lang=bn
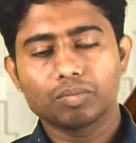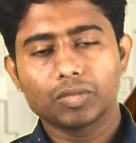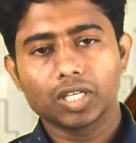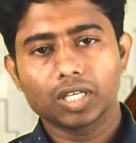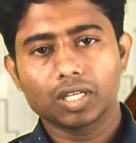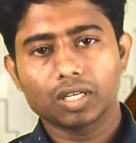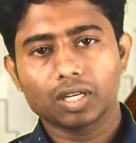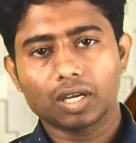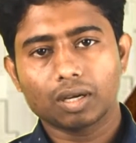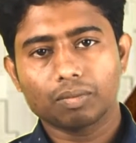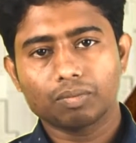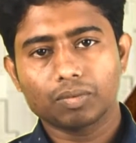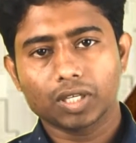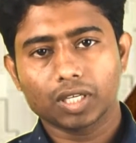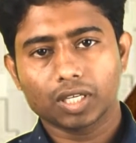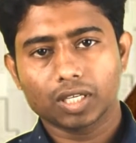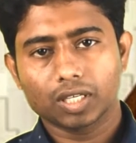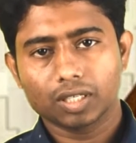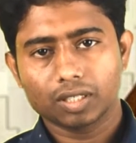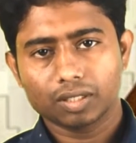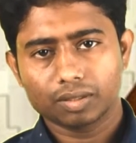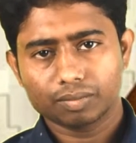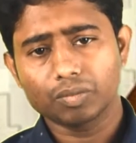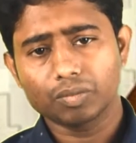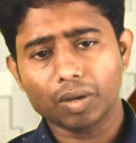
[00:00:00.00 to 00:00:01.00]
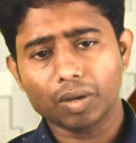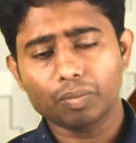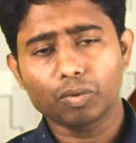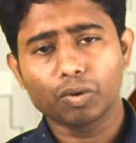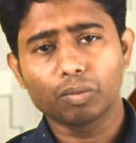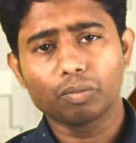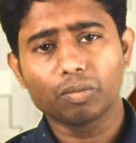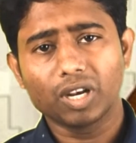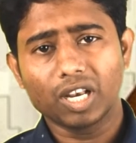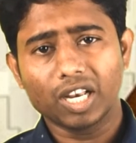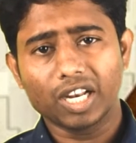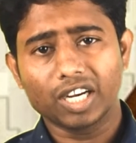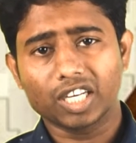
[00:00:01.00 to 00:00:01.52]
দেন আপনাকে
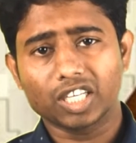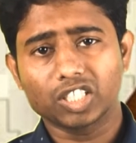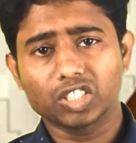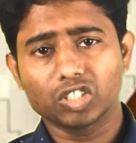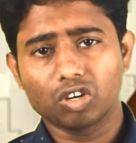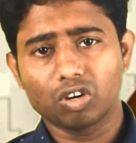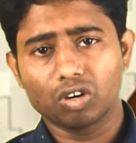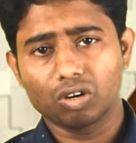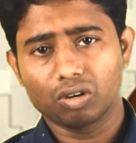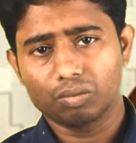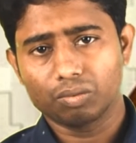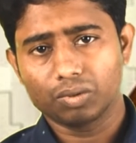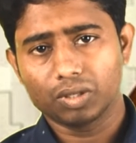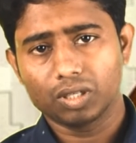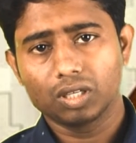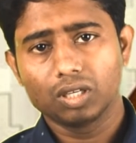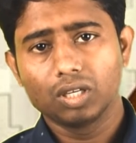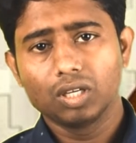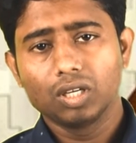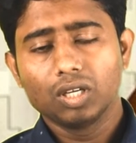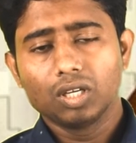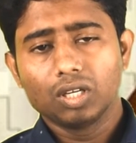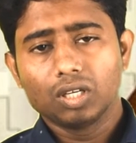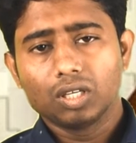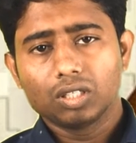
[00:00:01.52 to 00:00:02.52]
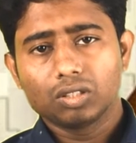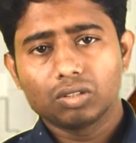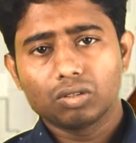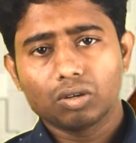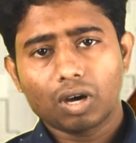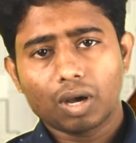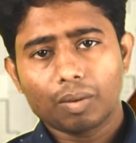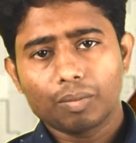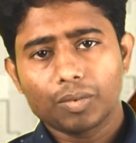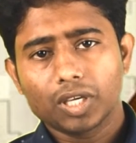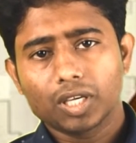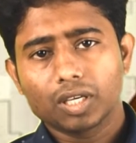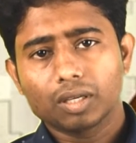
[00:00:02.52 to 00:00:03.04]
অ্যাপয়েন্টমেন্ট লেটার দেওয়া হবে তো
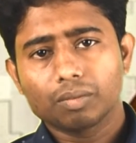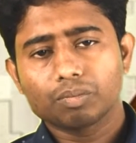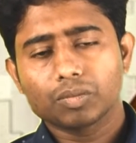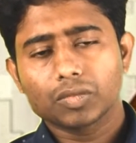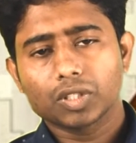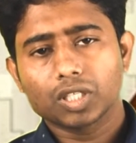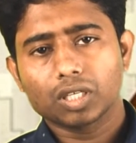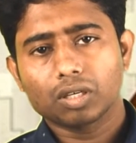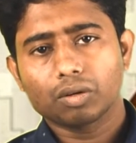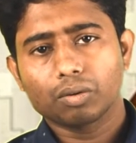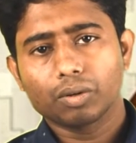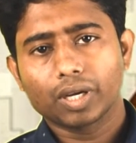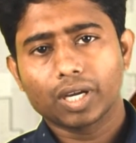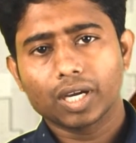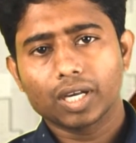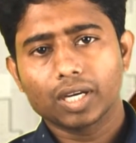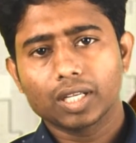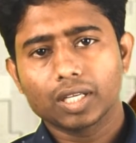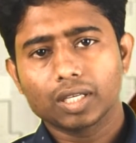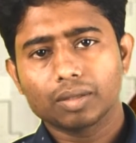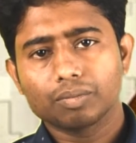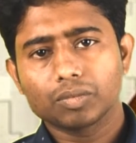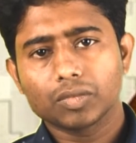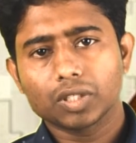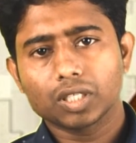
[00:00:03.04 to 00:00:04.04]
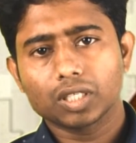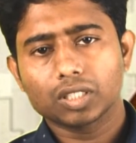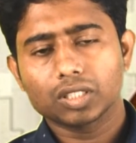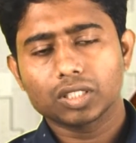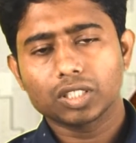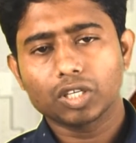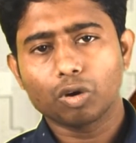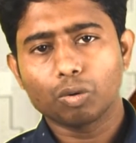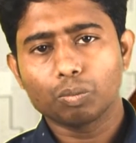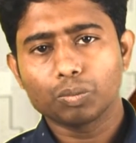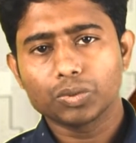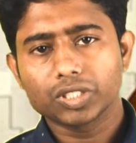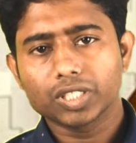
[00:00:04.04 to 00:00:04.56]
আমি ওইখানে
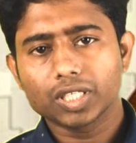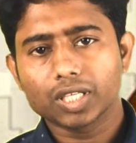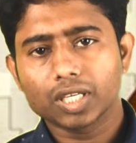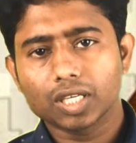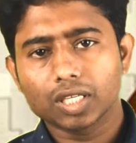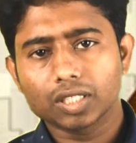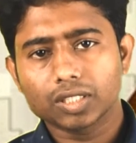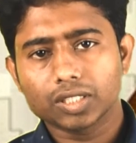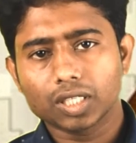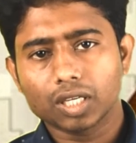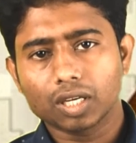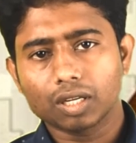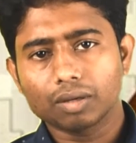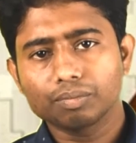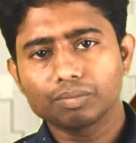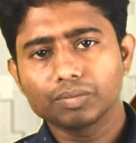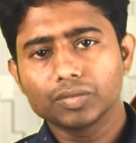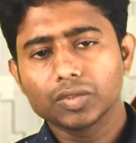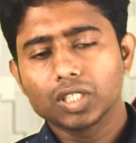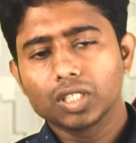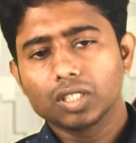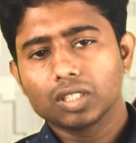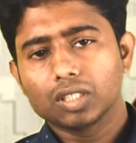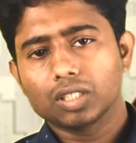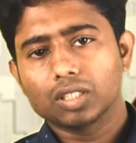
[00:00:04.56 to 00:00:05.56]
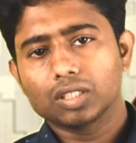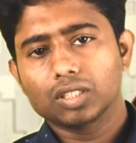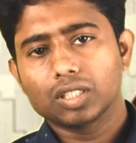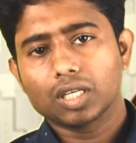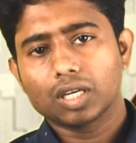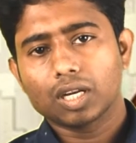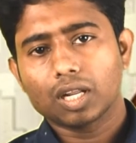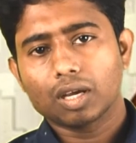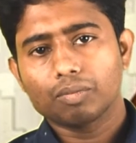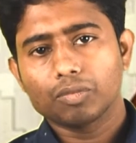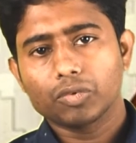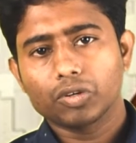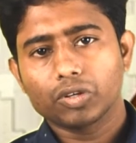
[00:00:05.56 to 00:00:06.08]
সে অফিসে গিয়েছিলাম
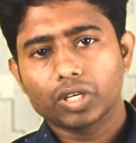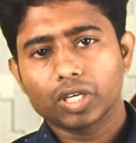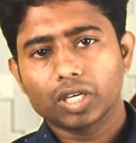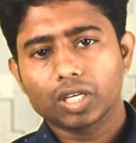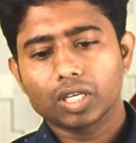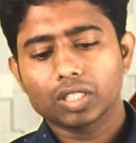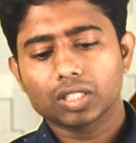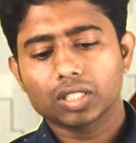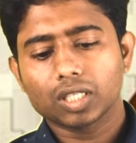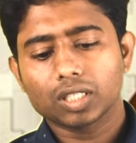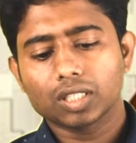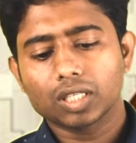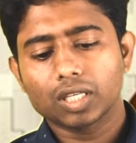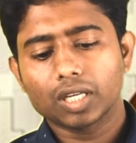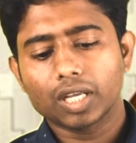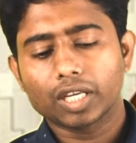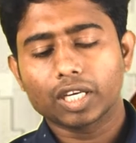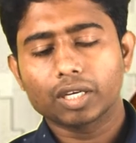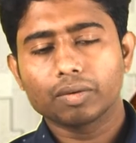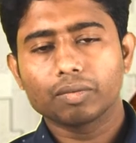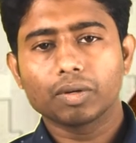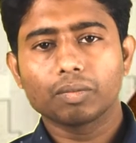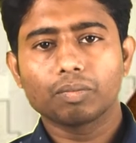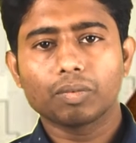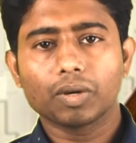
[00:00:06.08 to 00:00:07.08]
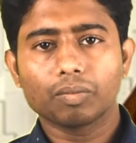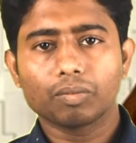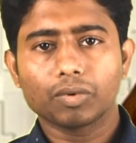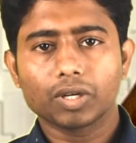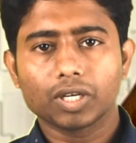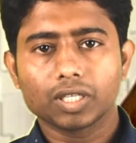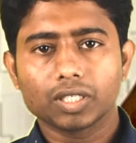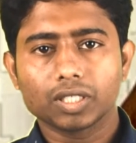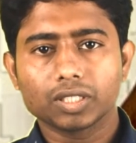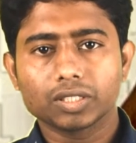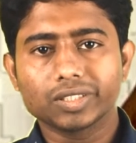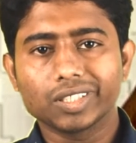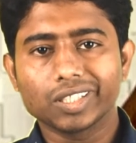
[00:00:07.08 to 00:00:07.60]
দেন আমি ওইখানে তাদের এগ্রিমেন্ট
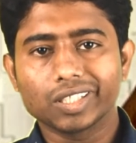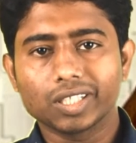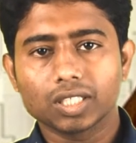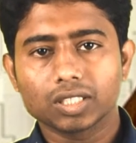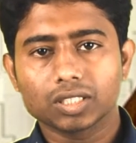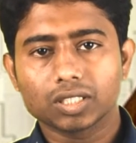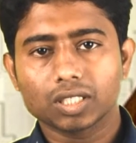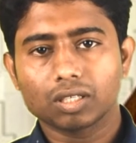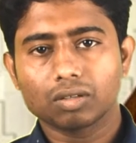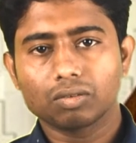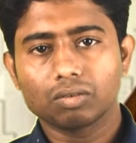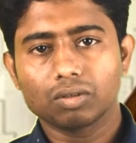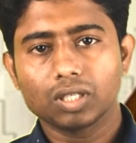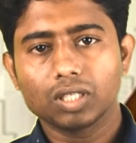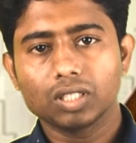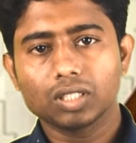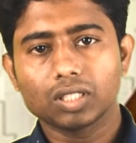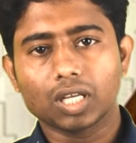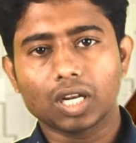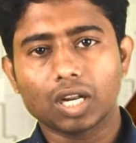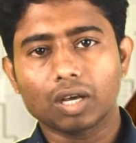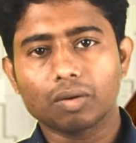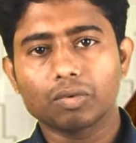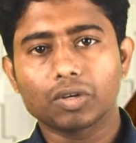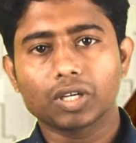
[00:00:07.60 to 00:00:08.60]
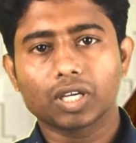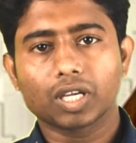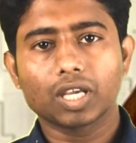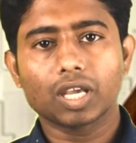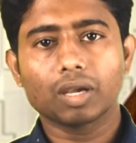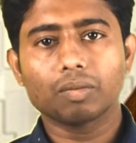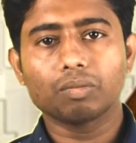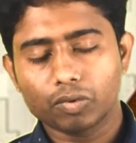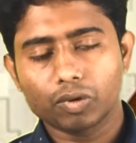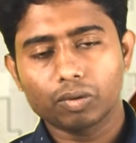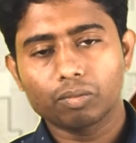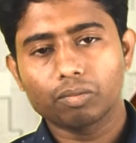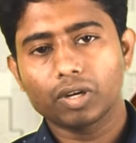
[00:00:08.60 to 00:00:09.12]
পেপারে সিগনেচার করি তারা আমাকে
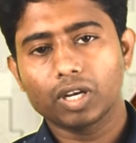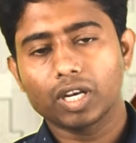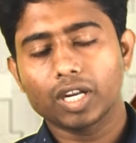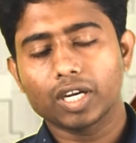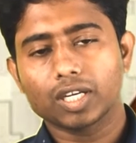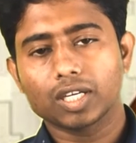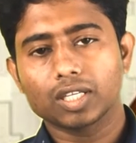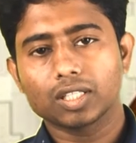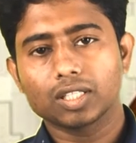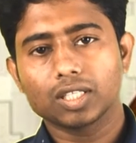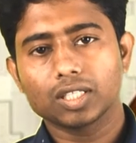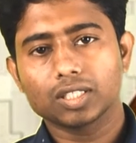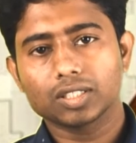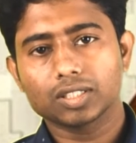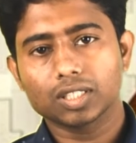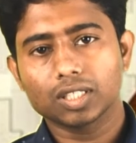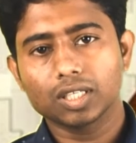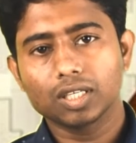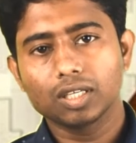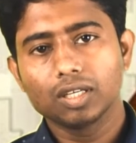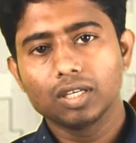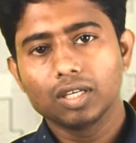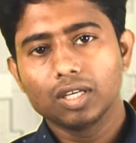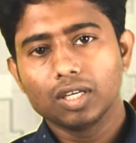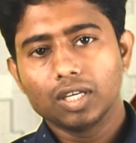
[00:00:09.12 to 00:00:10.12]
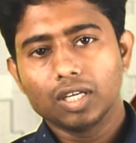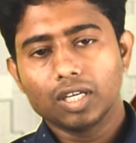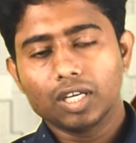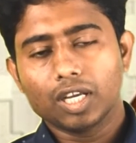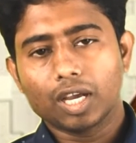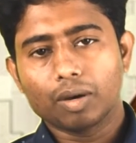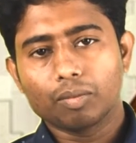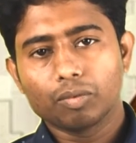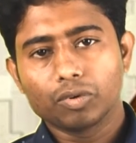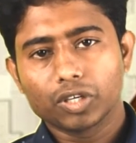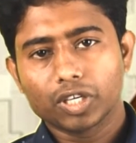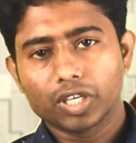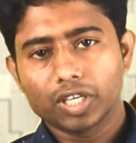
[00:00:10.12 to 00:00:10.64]
অ্যাপয়েন্টমেন্ট লেটার দিয়েছে
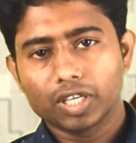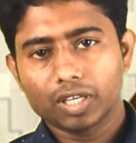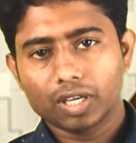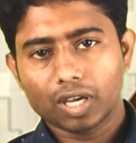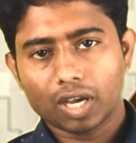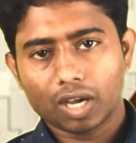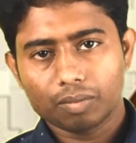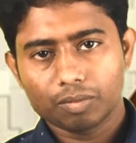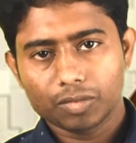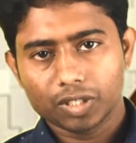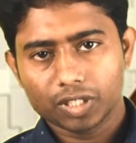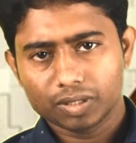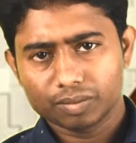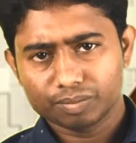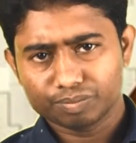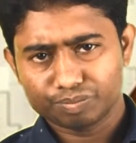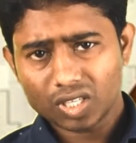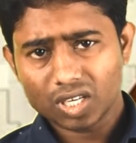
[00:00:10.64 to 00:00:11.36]
এমনকি আমি